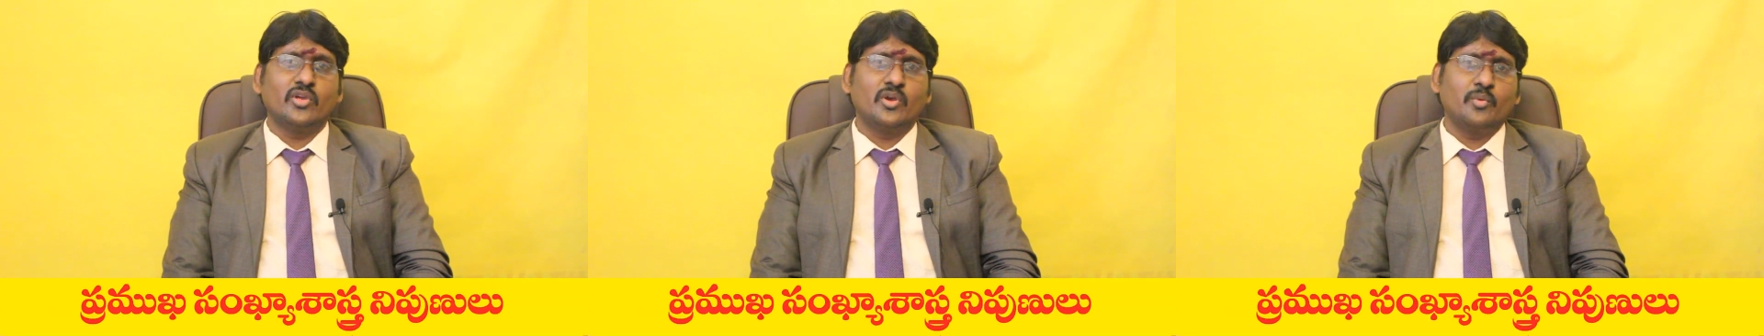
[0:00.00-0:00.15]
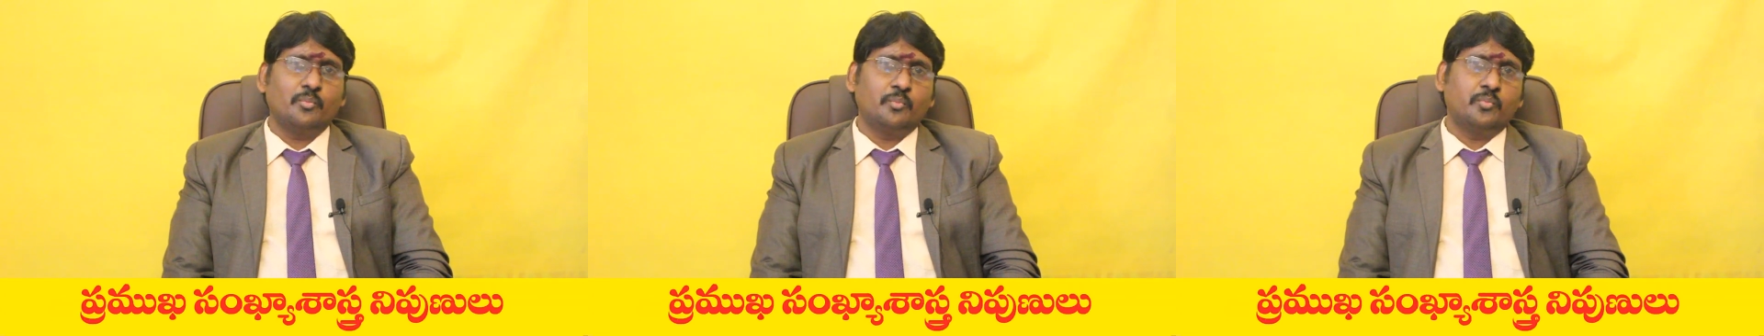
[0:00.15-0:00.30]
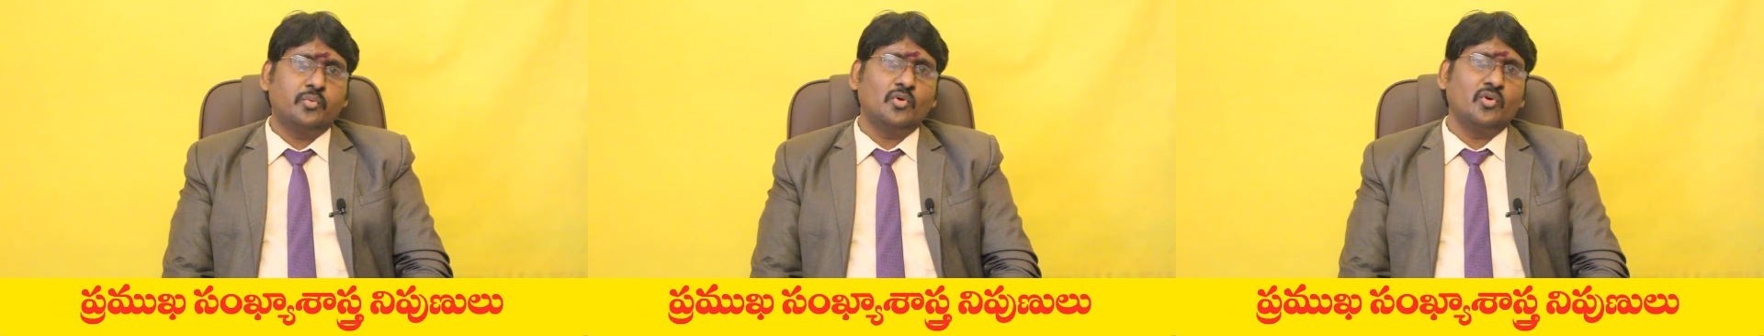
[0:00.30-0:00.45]

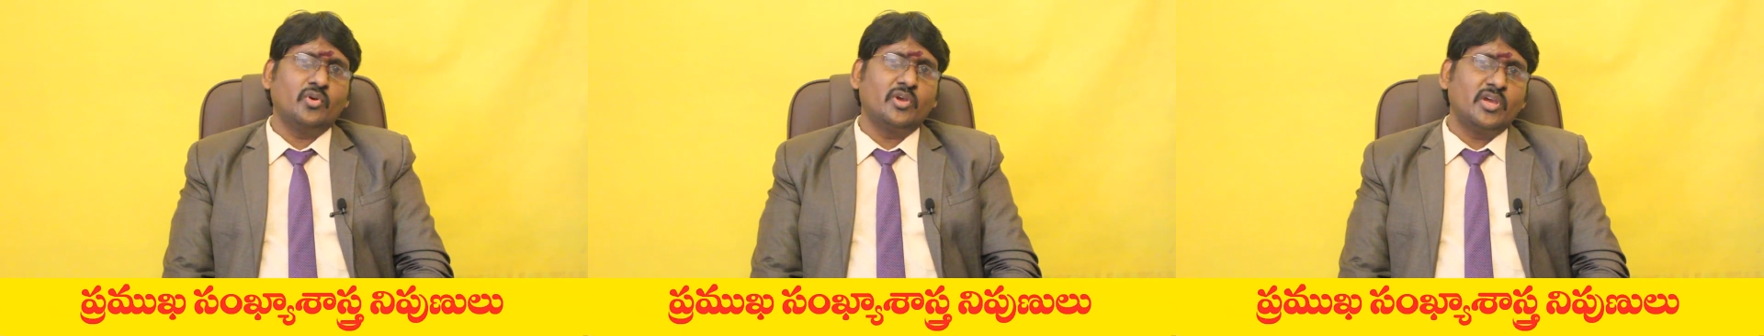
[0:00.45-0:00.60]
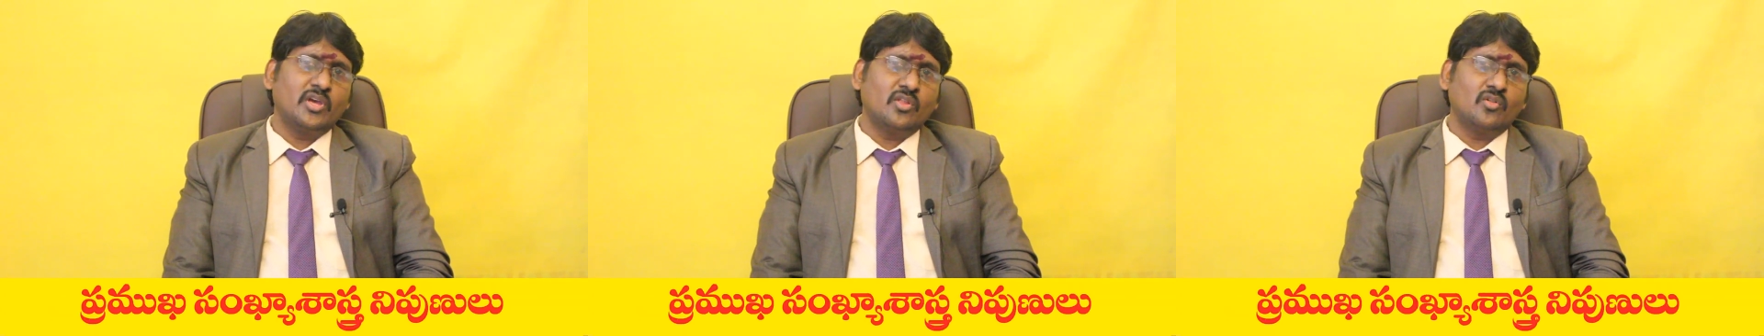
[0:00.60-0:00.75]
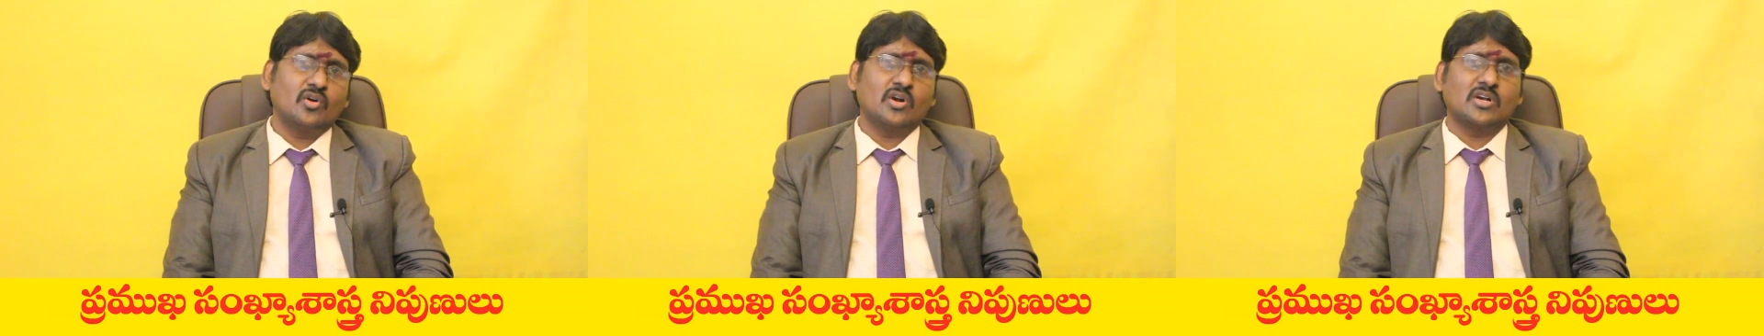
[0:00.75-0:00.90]
ఎప్పుడు
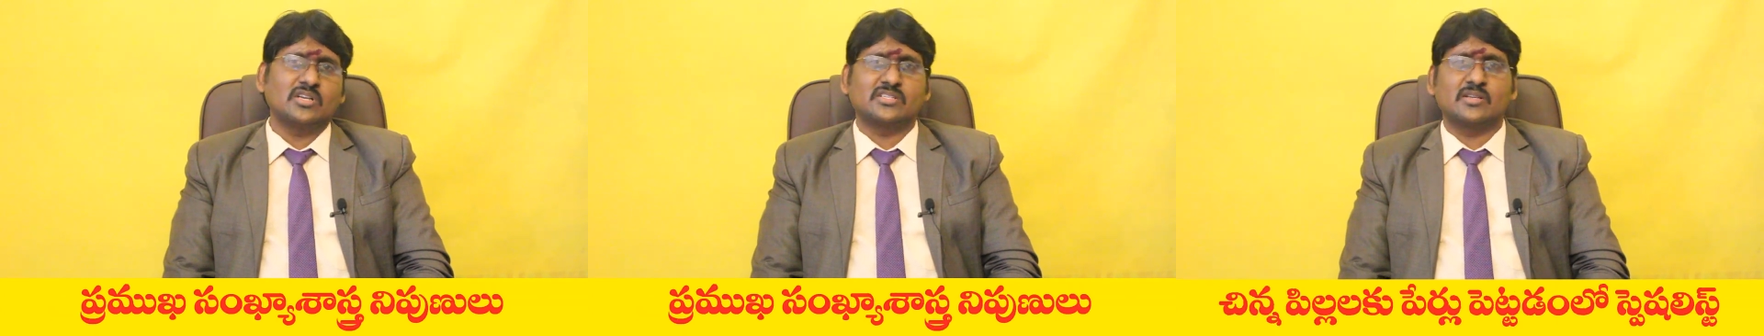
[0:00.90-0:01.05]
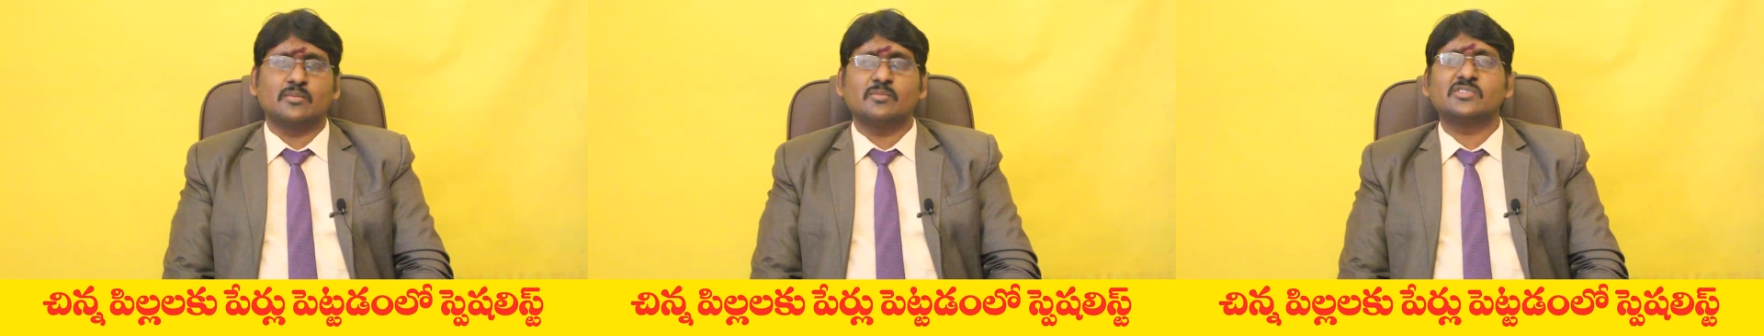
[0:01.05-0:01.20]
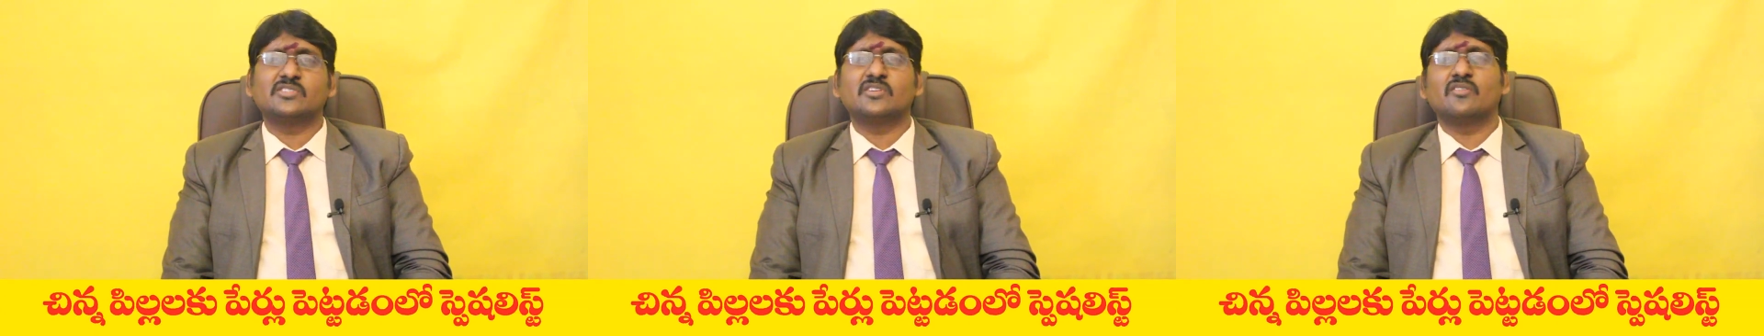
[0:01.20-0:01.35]
ఏదో ఒక
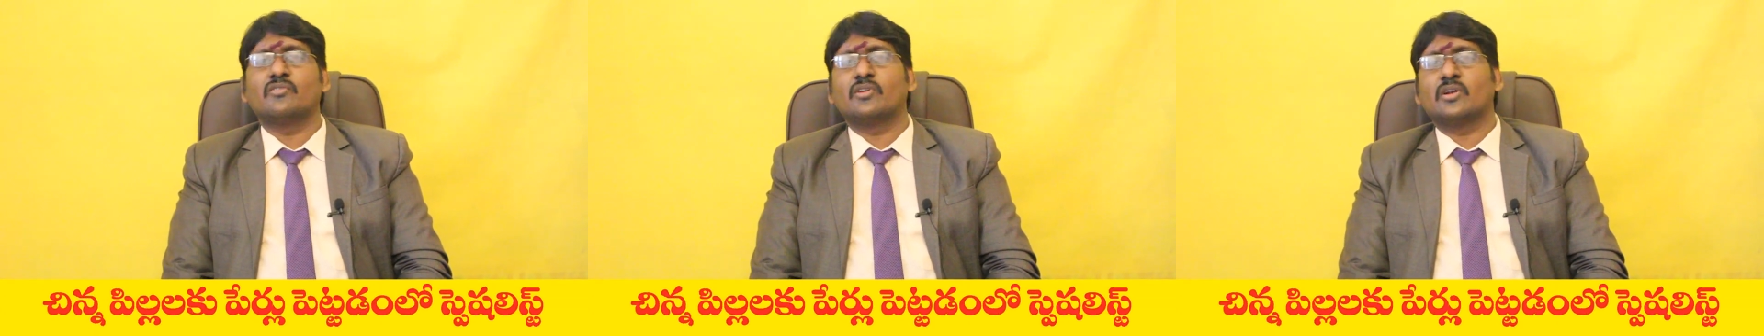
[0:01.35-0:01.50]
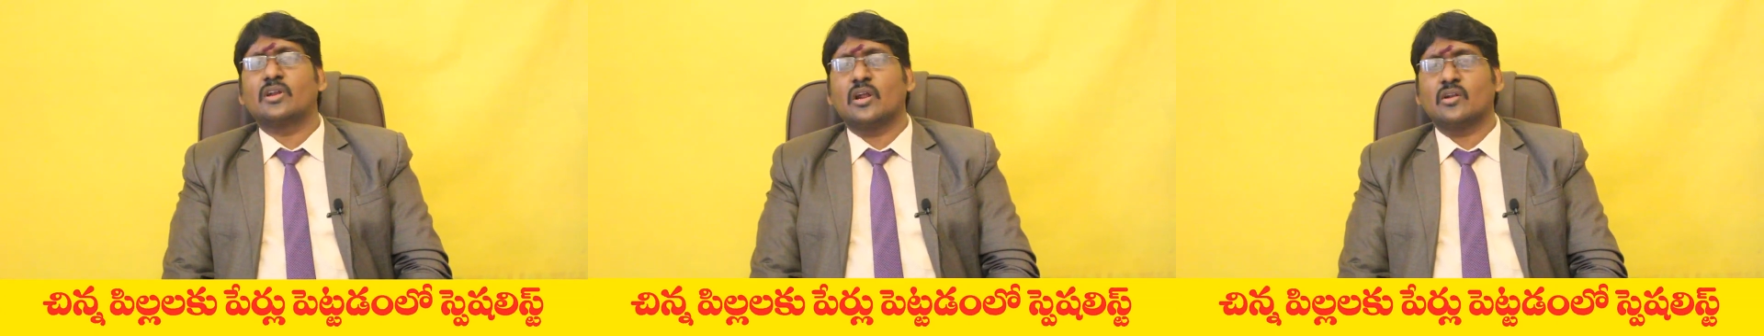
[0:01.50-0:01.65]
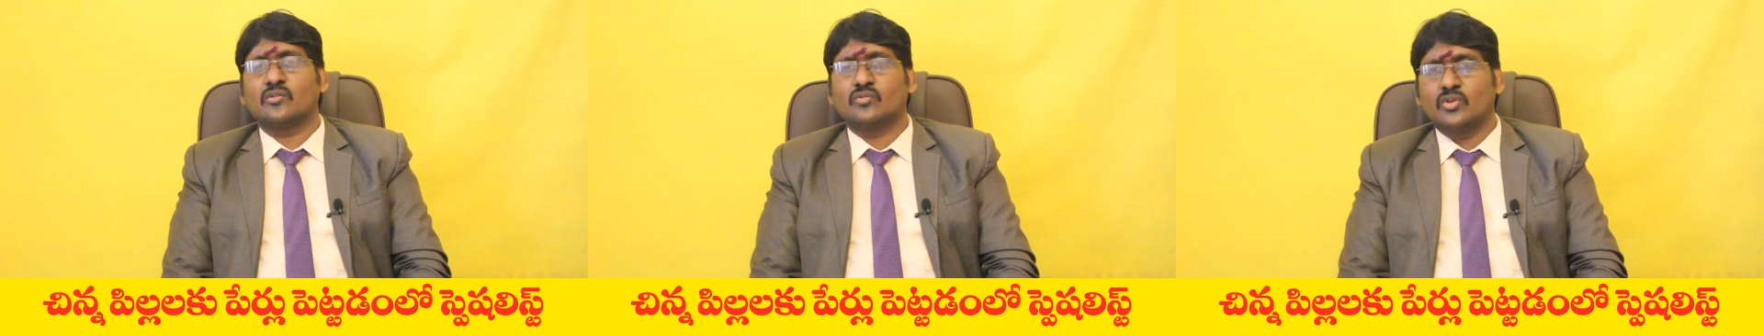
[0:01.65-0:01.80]
సమస్య
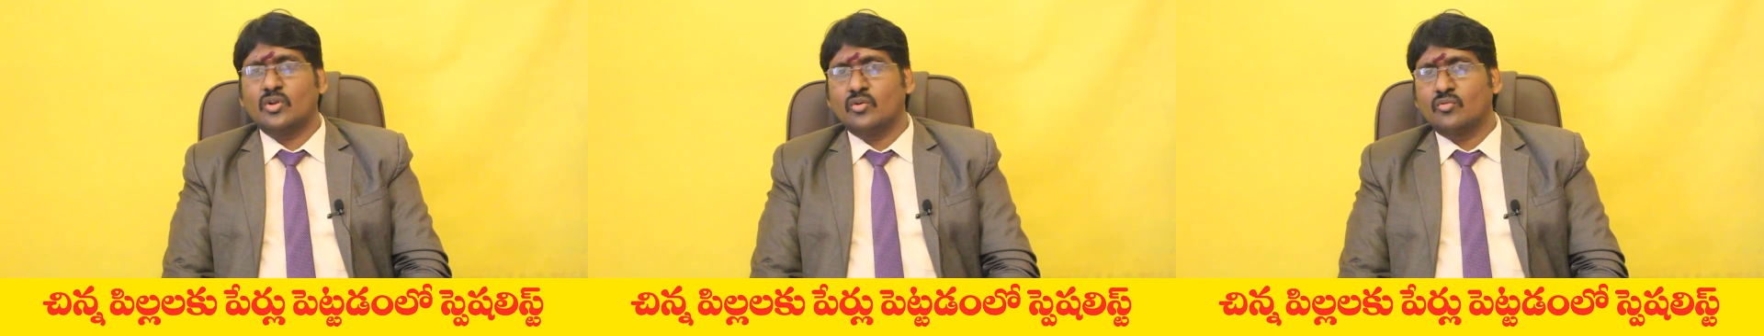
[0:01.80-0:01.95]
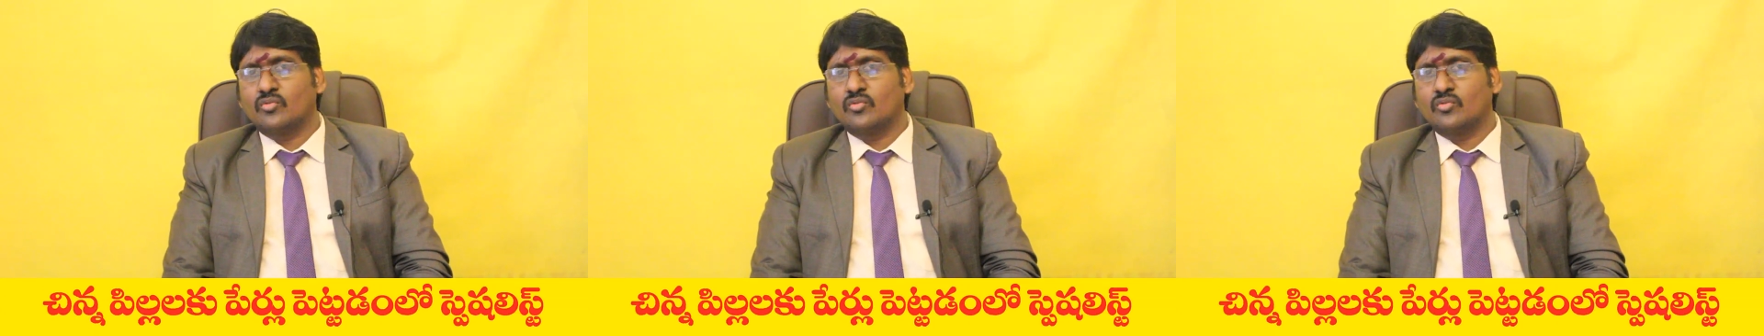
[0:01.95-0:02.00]
వెంటాడుతూనే